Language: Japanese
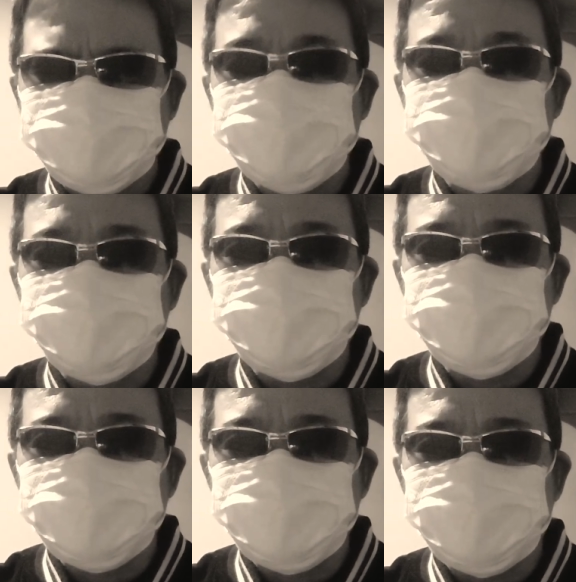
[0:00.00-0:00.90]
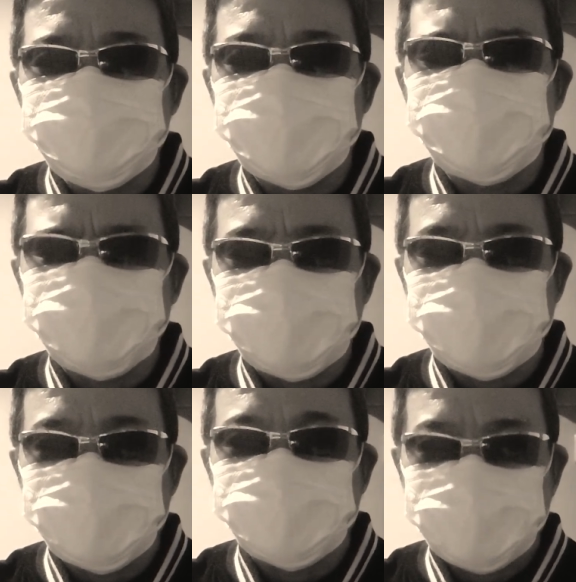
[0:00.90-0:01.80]
は楽しく、みんなで
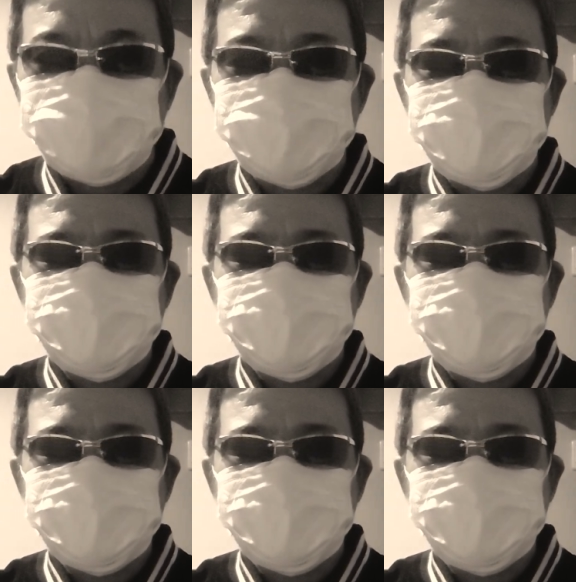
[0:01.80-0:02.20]
こうね、